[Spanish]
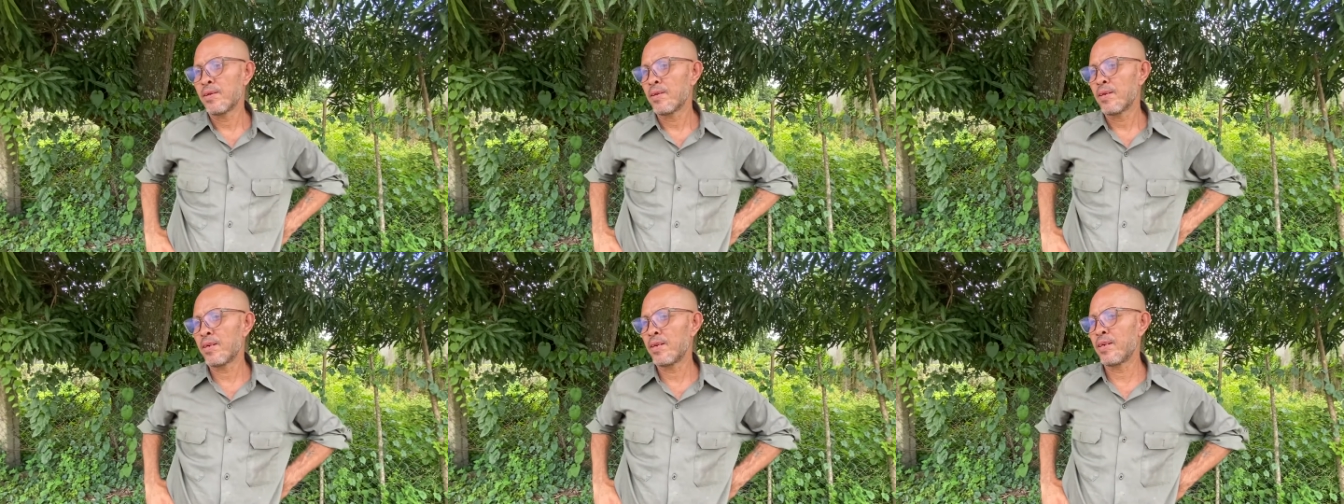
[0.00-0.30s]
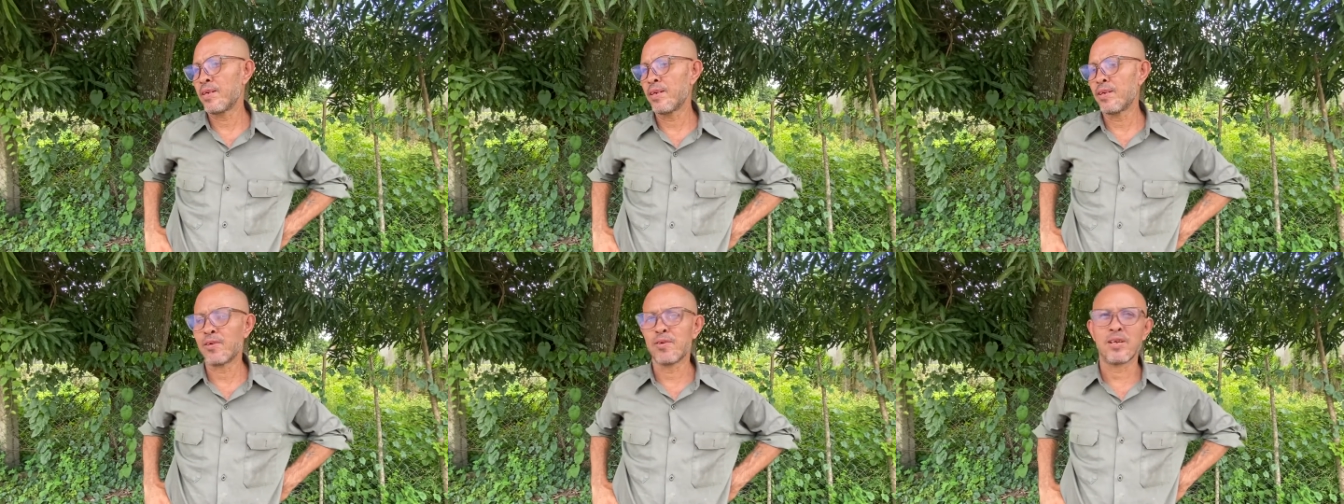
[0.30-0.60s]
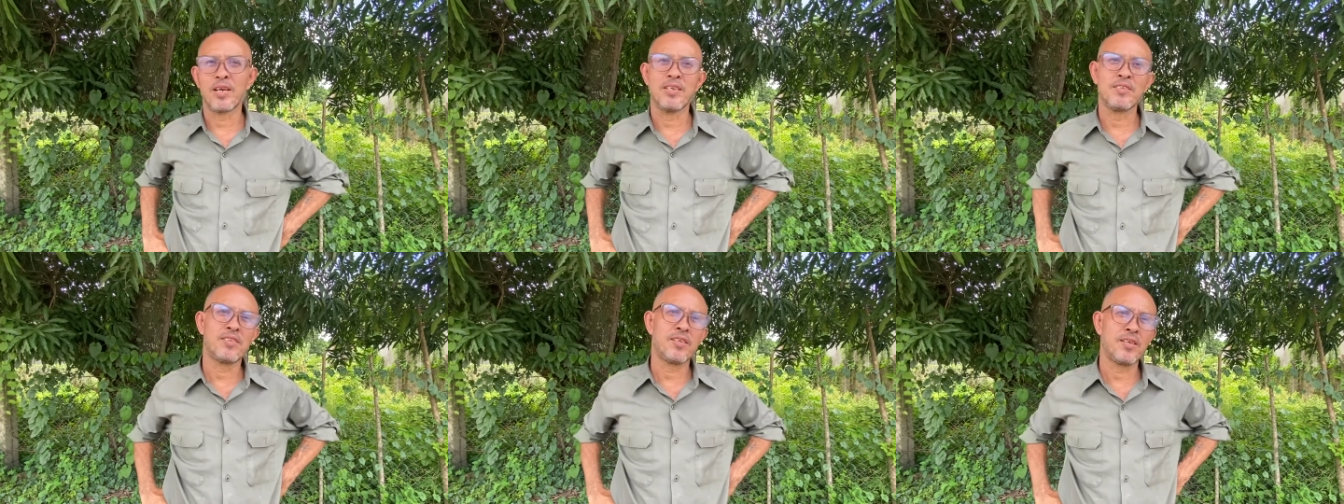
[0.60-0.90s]
Es
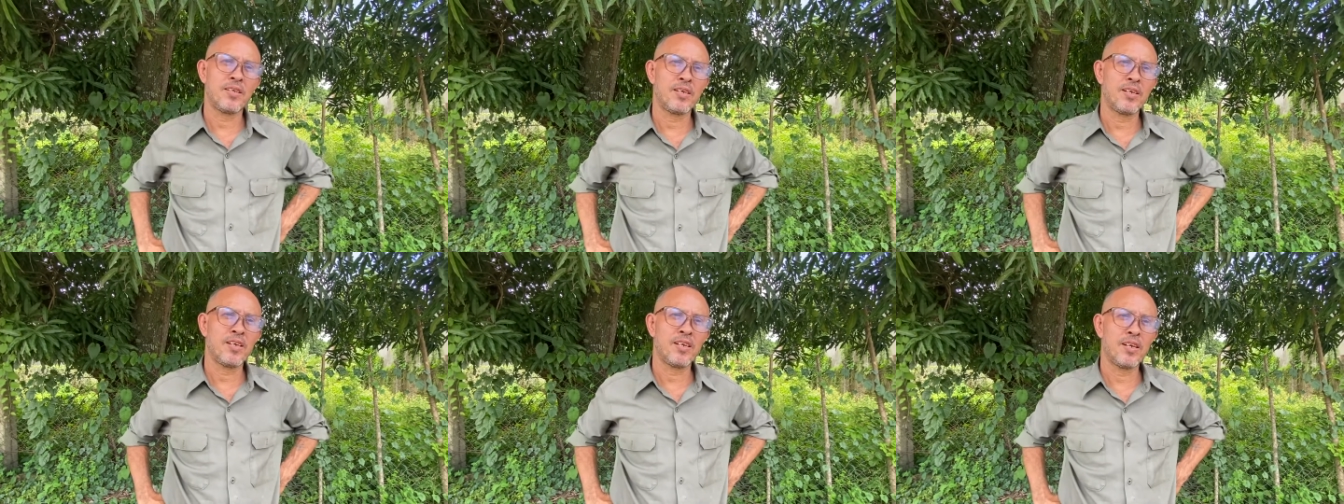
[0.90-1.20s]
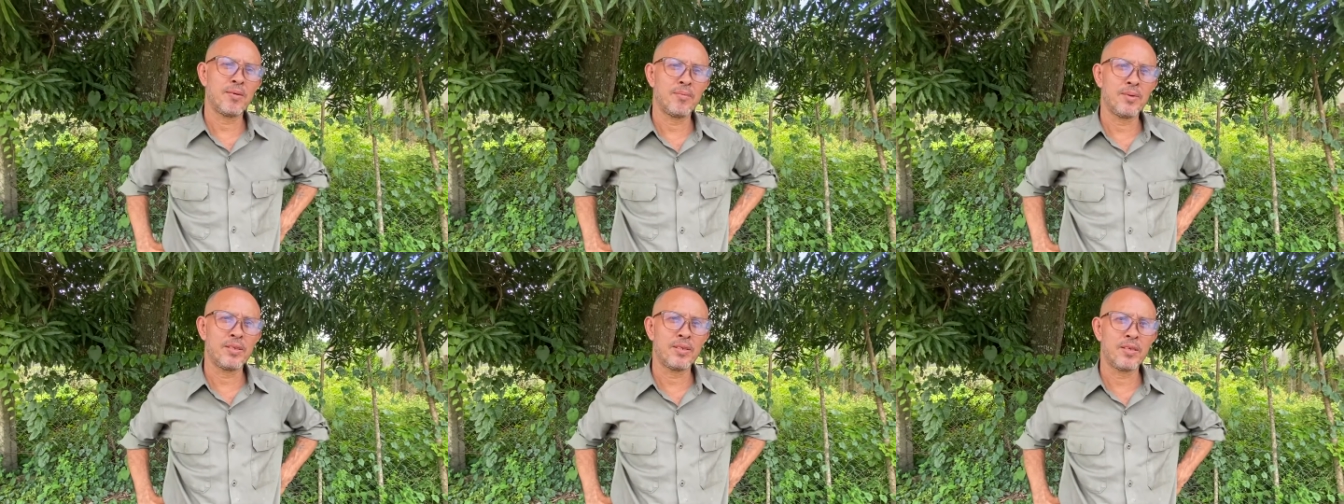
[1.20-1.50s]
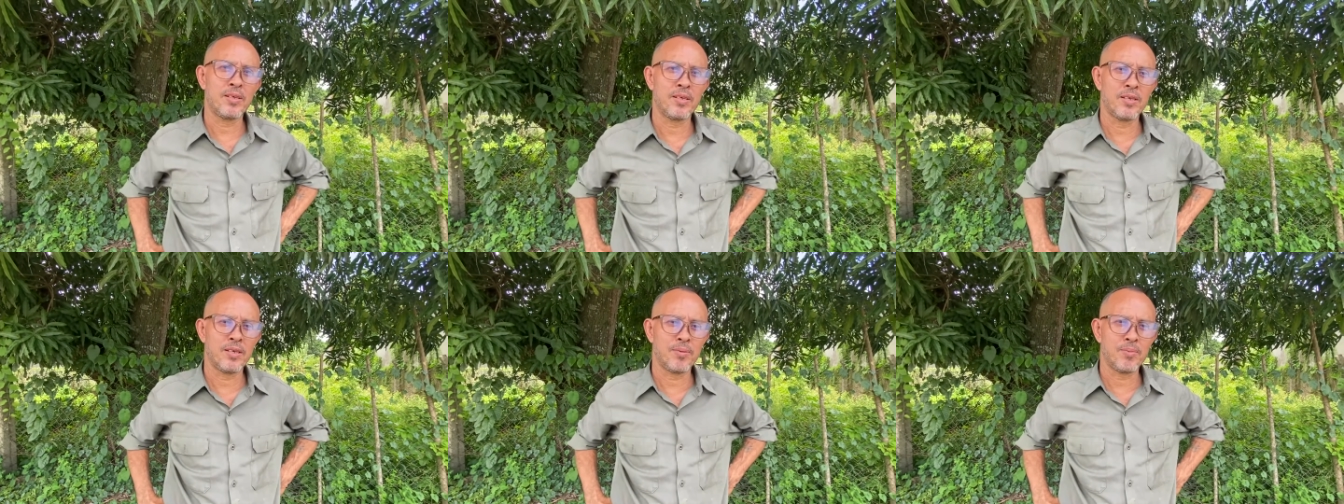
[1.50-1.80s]
ignorancia de Él en la
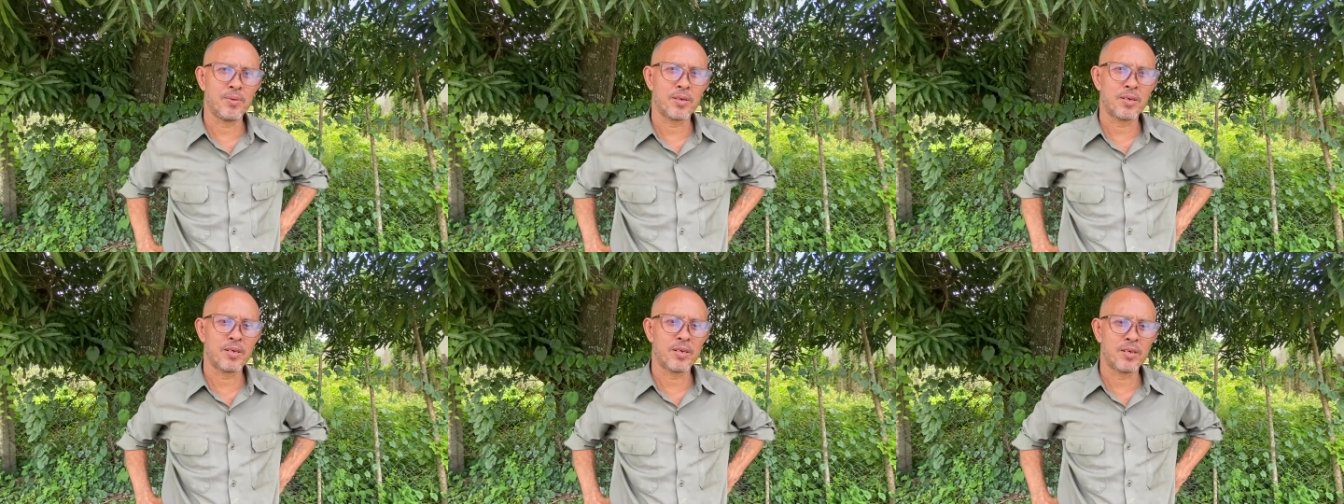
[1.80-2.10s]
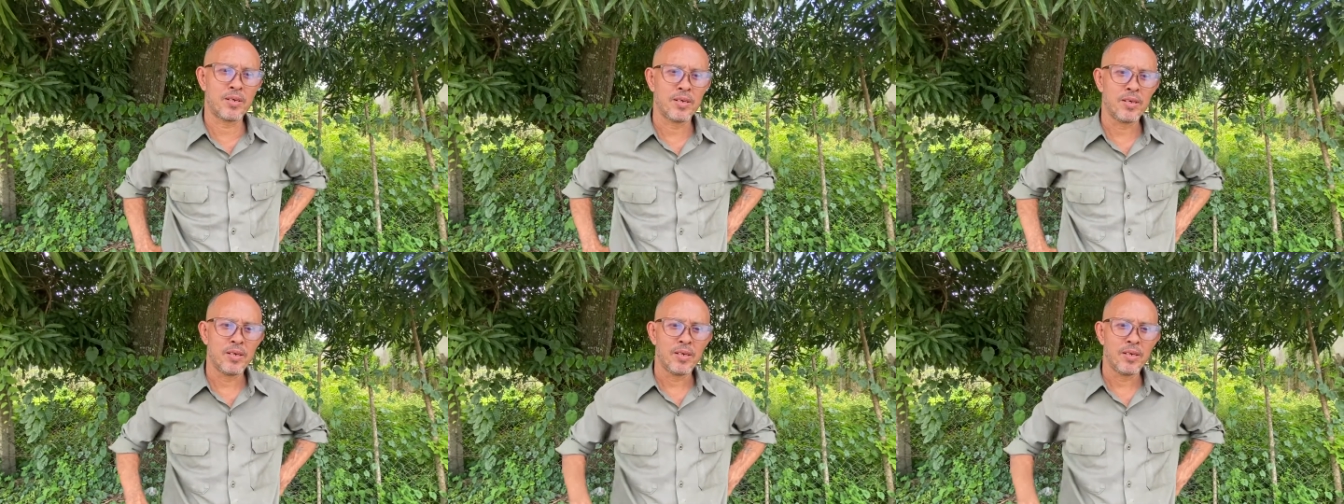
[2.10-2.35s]
mente de Él, porque